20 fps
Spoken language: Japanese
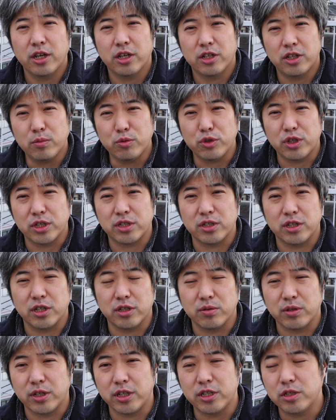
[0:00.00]
でもですねあ
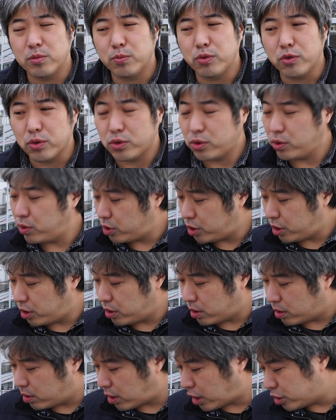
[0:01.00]
の熱暴走っていう
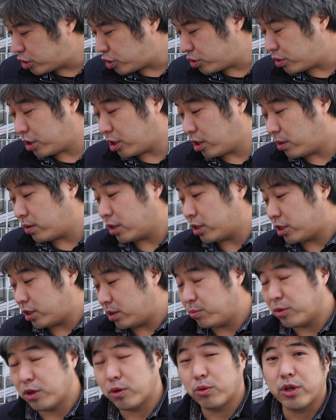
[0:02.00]
のは何種類か私、
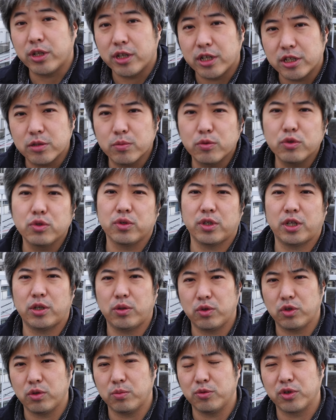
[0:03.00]
まあ、これ熱暴走だろ
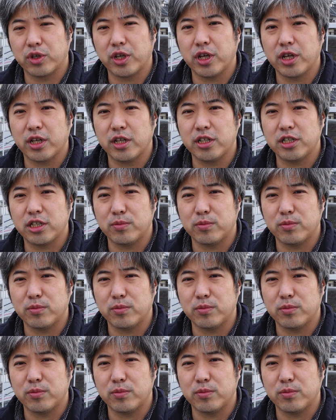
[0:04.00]
うってものを経験し